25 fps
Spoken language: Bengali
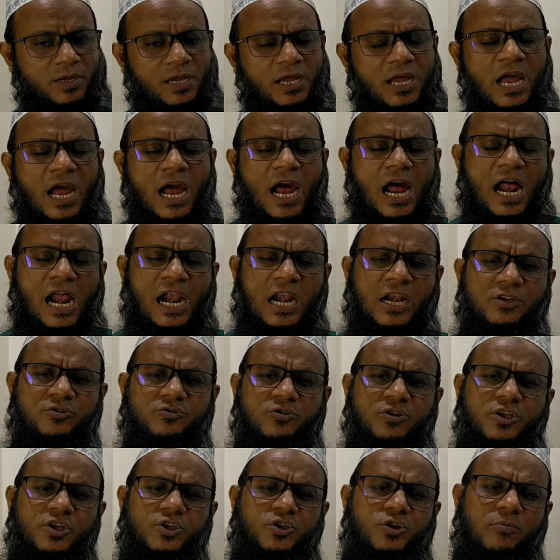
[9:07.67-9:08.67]
রাখতে হবে আর
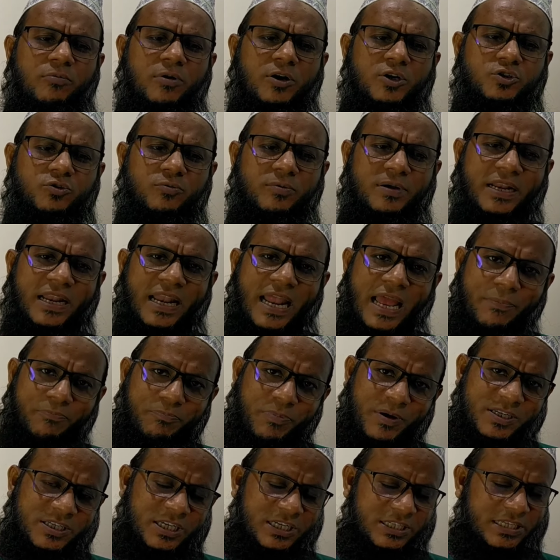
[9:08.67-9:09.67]
যদি সমান সমানের
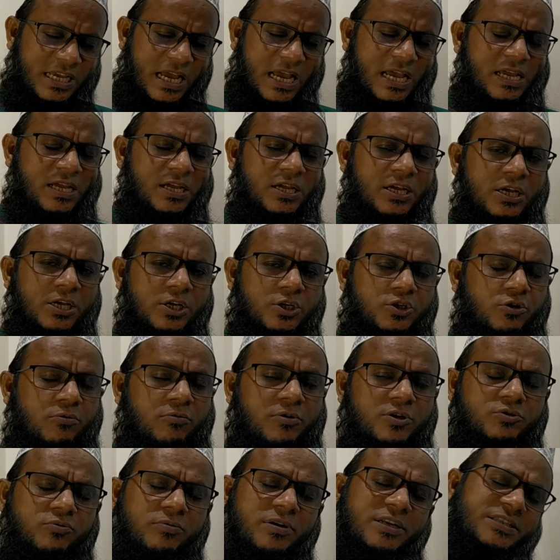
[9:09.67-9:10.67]
এক পাশে যায়
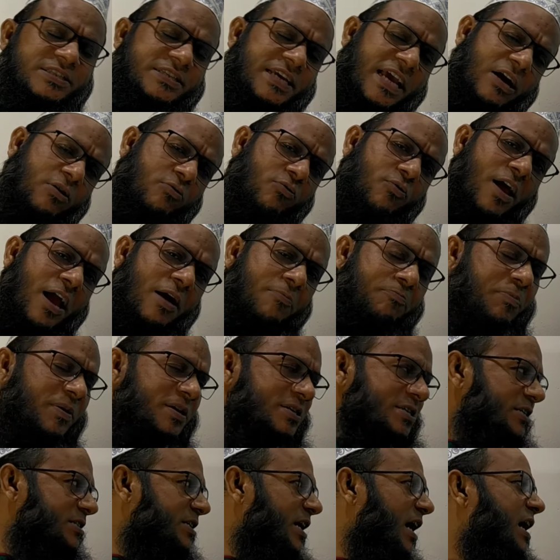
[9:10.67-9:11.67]
সমান সমান যে কোনো এক
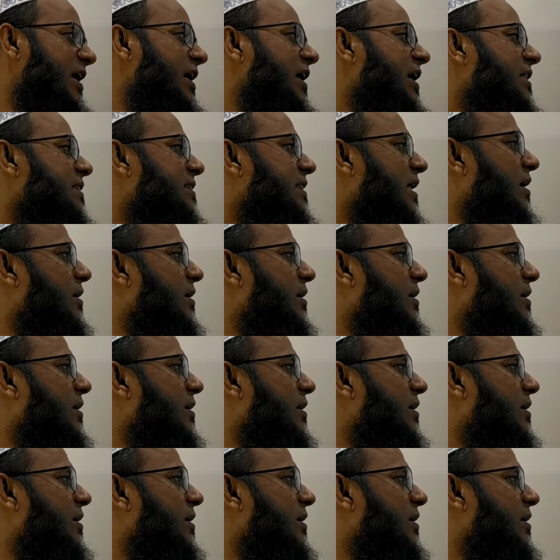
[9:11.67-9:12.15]
পাশে যায়